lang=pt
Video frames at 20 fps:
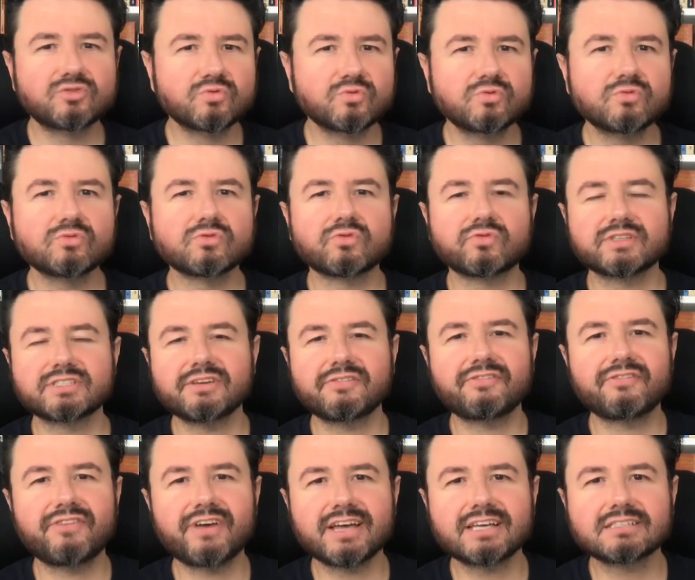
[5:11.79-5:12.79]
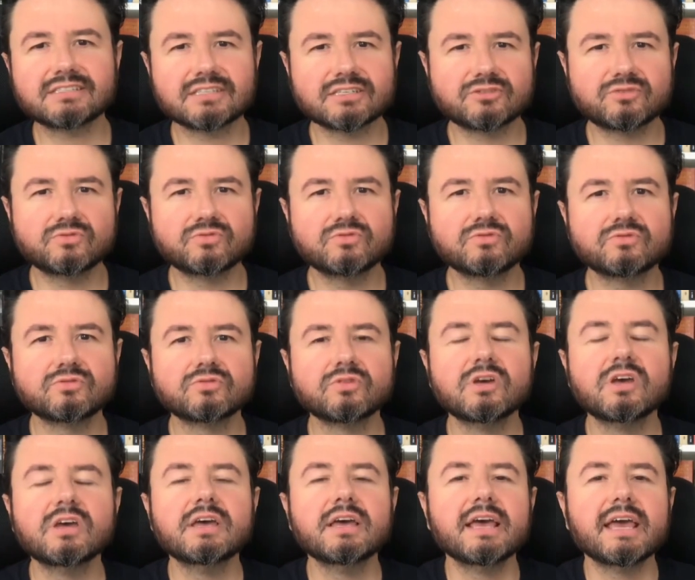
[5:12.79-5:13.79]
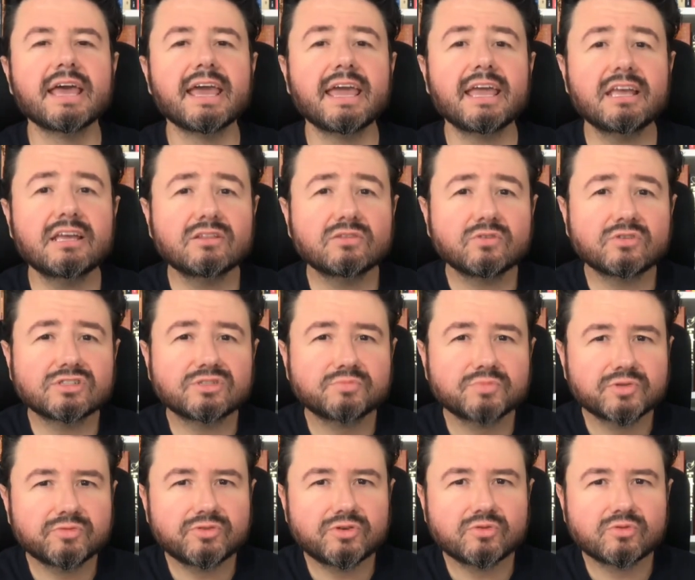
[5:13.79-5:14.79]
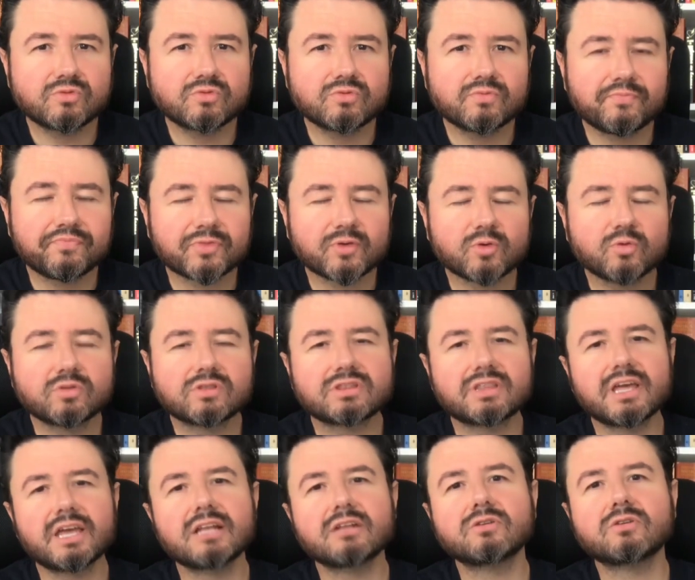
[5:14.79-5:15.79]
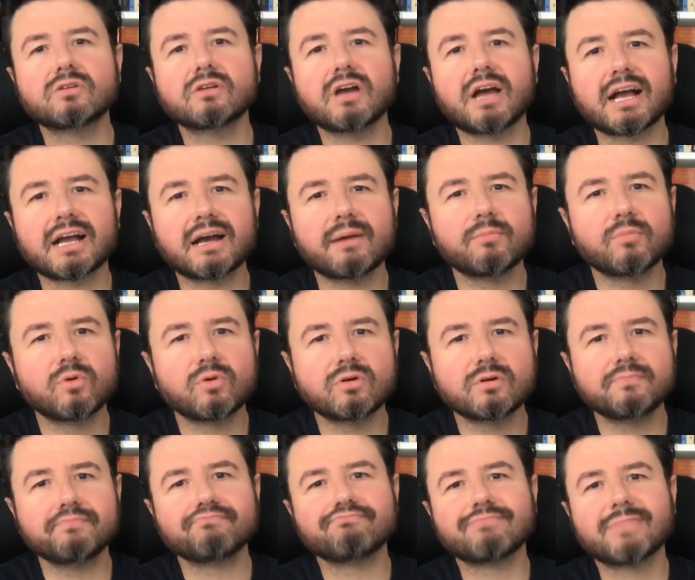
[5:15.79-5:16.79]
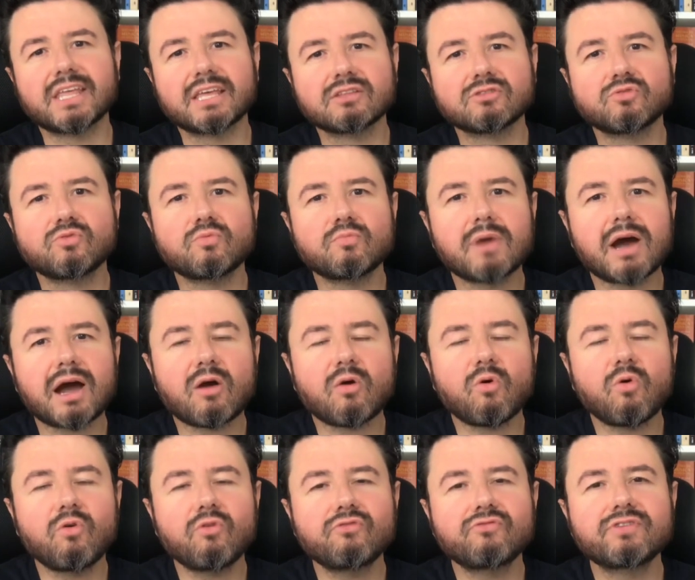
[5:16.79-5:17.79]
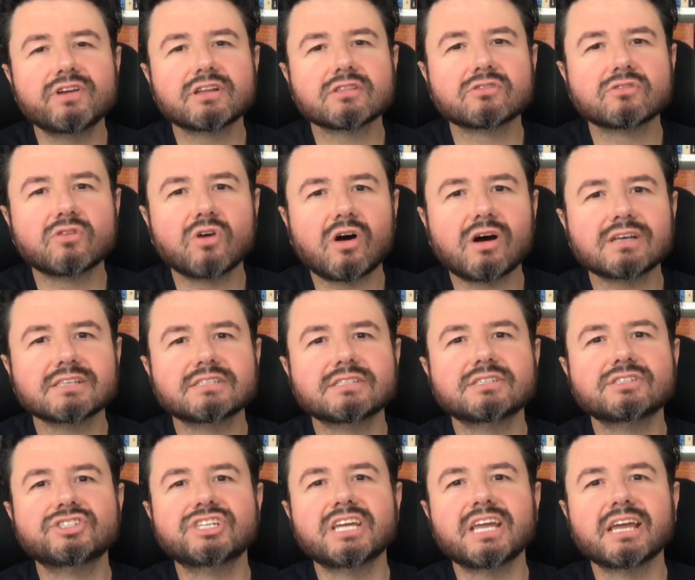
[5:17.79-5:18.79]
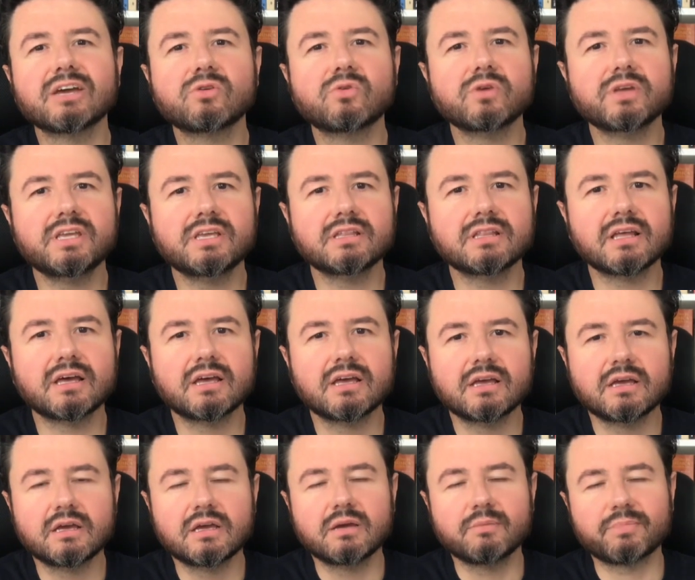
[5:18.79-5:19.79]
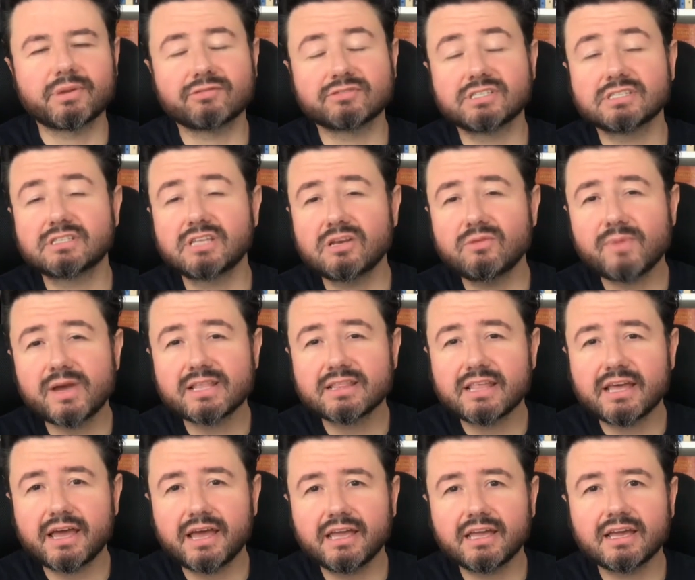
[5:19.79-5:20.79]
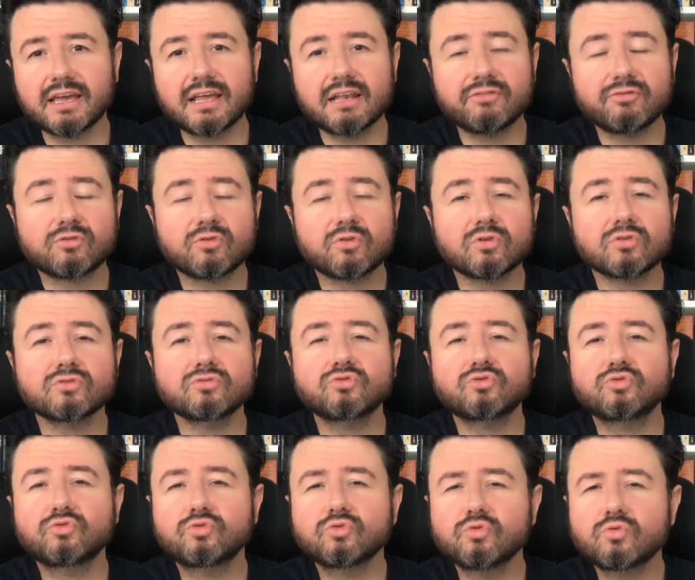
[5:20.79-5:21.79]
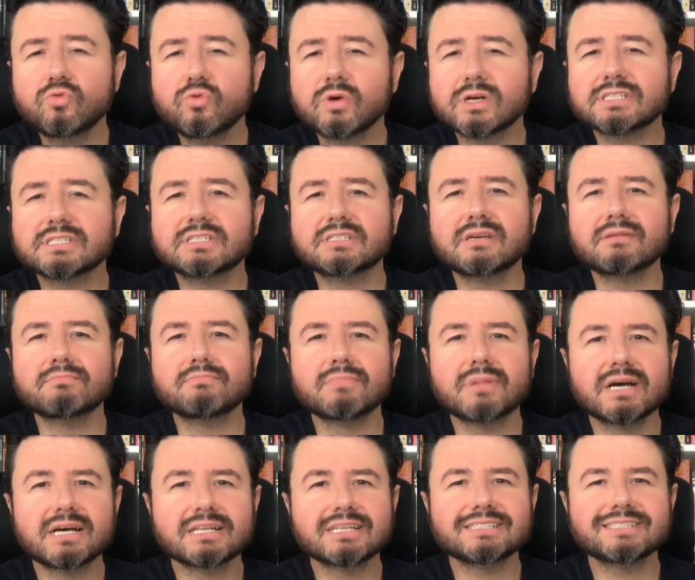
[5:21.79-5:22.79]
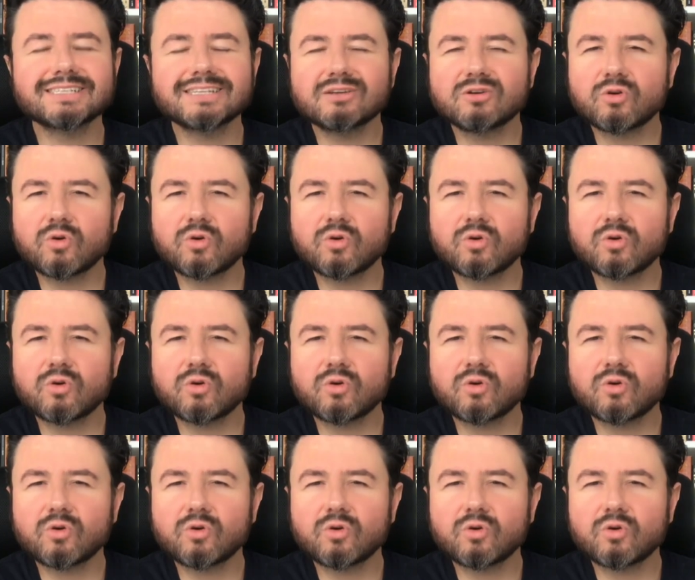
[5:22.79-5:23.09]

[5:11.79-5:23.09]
junto, fazer festa junto. Em 2001, o Taylor acabou tendo uma overdose de heroína. Para vocês terem uma ideia, ele ficou duas semanas em